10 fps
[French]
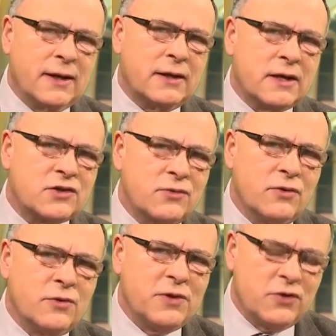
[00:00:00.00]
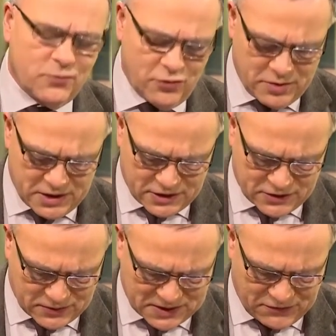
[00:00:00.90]
les réactions de l'opinion publique
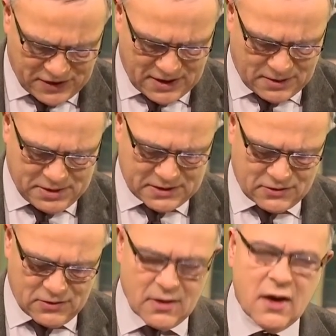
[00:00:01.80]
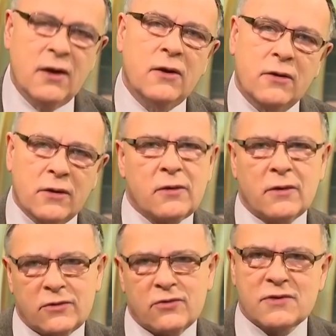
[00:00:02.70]
sont sévères parce que
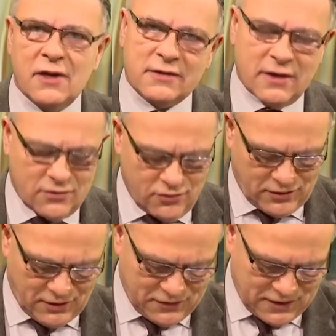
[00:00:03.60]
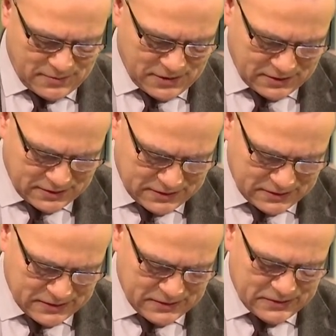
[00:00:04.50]
tout cela, ça coûte évidemment
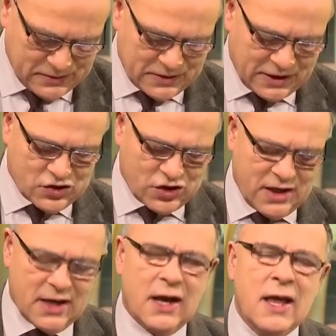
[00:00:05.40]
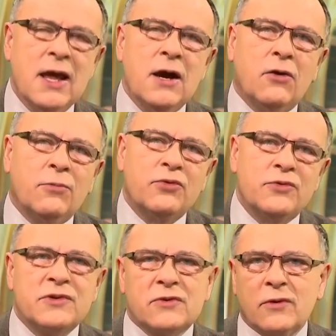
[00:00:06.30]
très cher. En
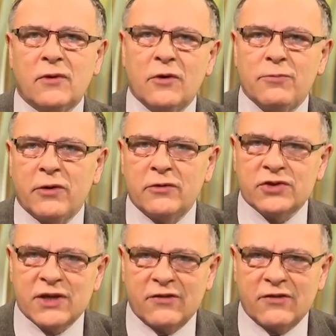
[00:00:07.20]
plus, on reproche